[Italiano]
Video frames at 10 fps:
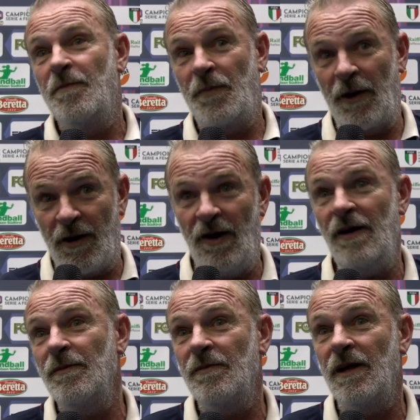
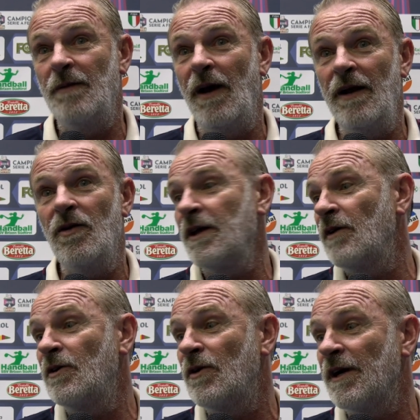però il bello
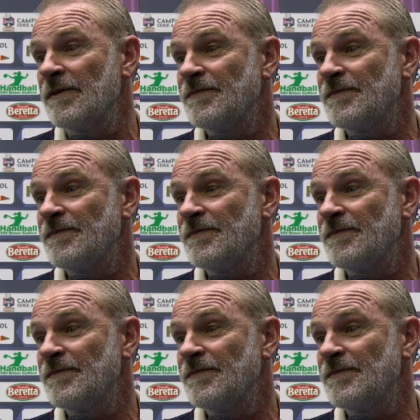arriva ancora.